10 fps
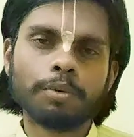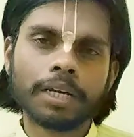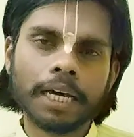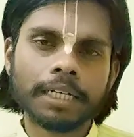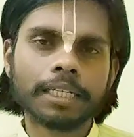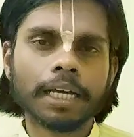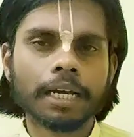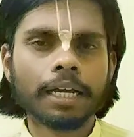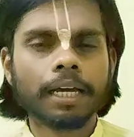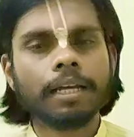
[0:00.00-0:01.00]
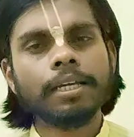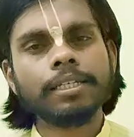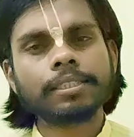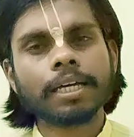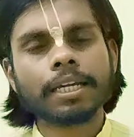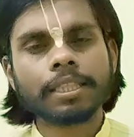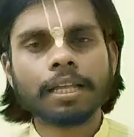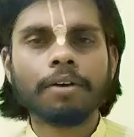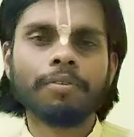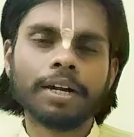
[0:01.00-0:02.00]
गुणगान किया गया है इसका
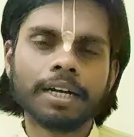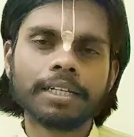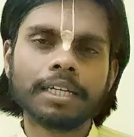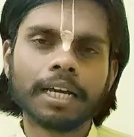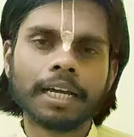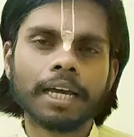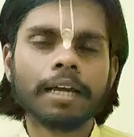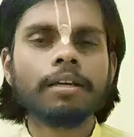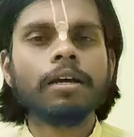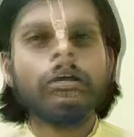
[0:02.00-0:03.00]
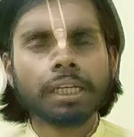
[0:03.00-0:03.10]
कितना वर्णन किया गया है